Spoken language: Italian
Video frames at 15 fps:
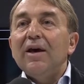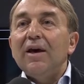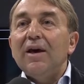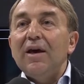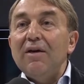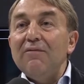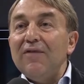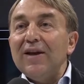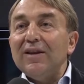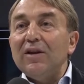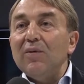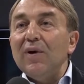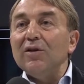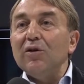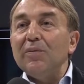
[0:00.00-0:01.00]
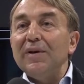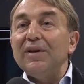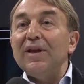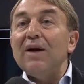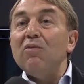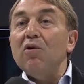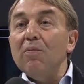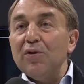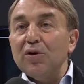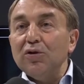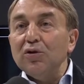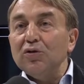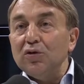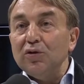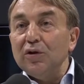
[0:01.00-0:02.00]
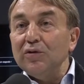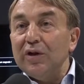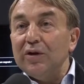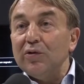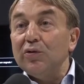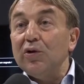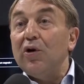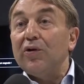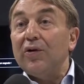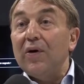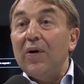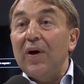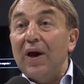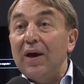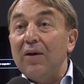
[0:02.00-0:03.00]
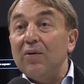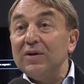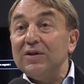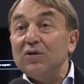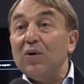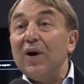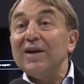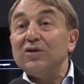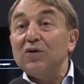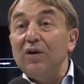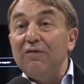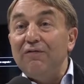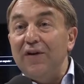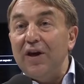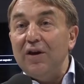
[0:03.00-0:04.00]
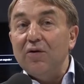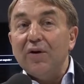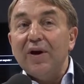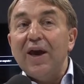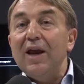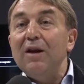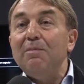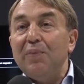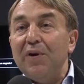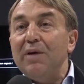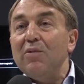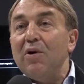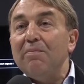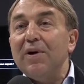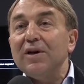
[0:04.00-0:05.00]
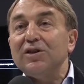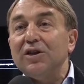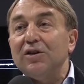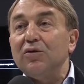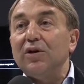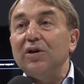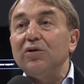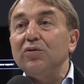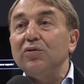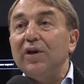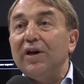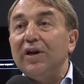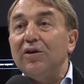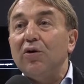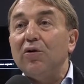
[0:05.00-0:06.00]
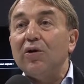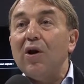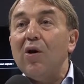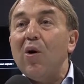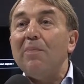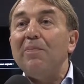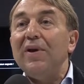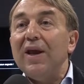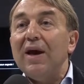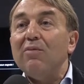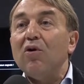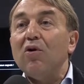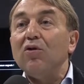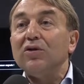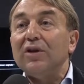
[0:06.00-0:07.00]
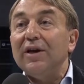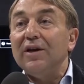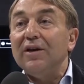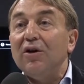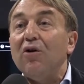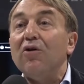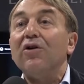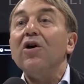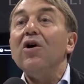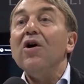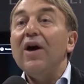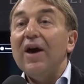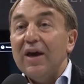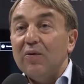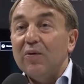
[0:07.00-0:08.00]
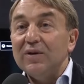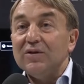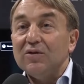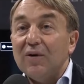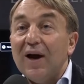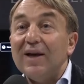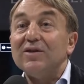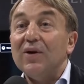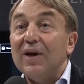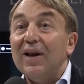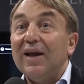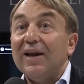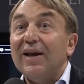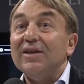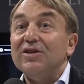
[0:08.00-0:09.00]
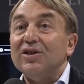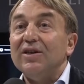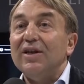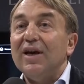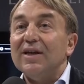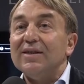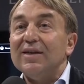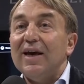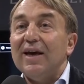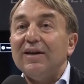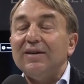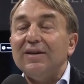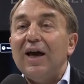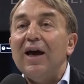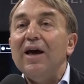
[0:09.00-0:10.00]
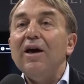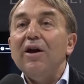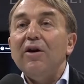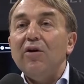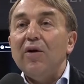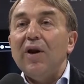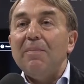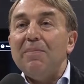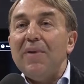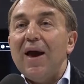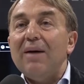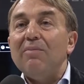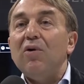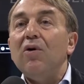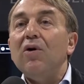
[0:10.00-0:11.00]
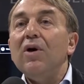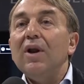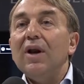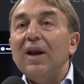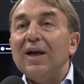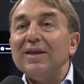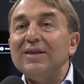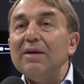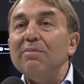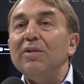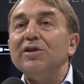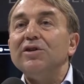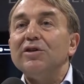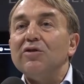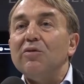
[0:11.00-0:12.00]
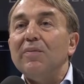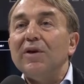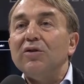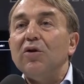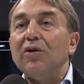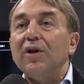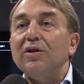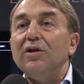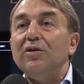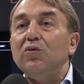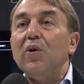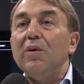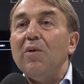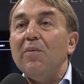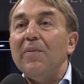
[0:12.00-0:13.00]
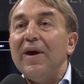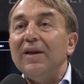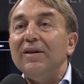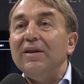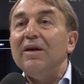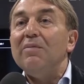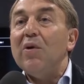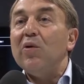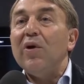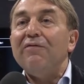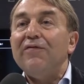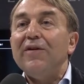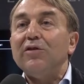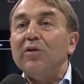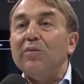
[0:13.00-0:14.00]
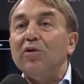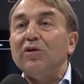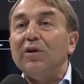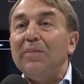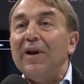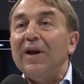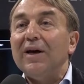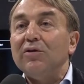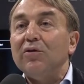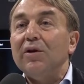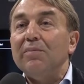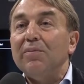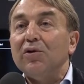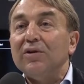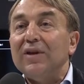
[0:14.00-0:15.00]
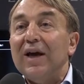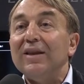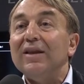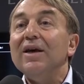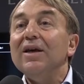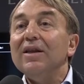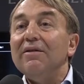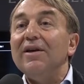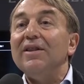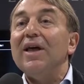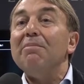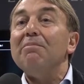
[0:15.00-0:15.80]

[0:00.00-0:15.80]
Eh, infatti quando vendiamo un prodotto di un territorio e in questo caso il vino che è il primo ambasciatore di un territorio e lo abbiniamo col territorio e in questo caso è la Reggia di Caserta, non abbiamo la semplice sommatoria di due momenti ma un effetto moltiplicatore importante, diventa